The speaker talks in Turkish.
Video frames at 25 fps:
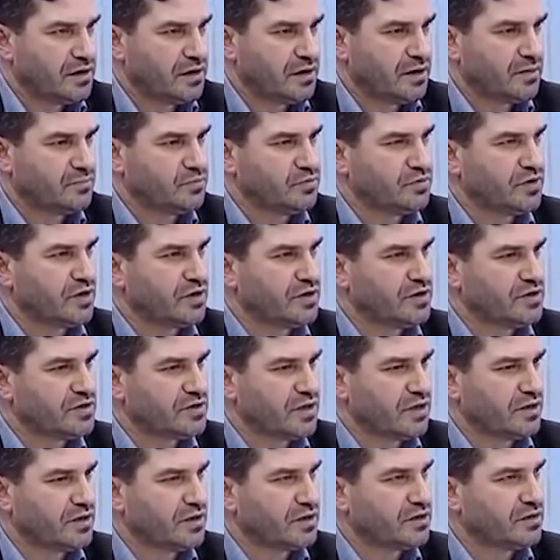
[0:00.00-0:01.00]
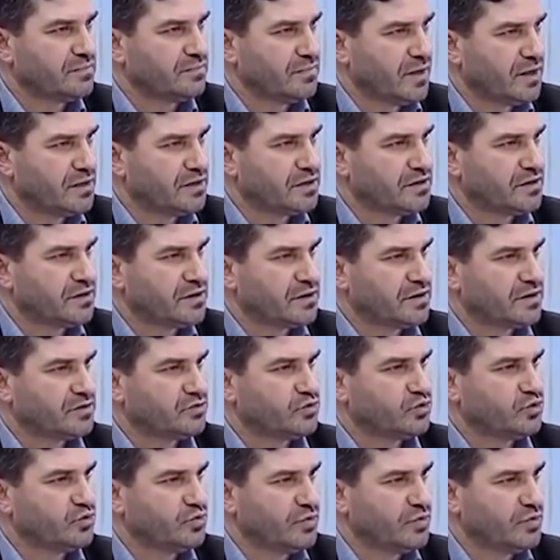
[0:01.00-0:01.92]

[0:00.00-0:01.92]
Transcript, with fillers: Ee, bunlar insanların malını,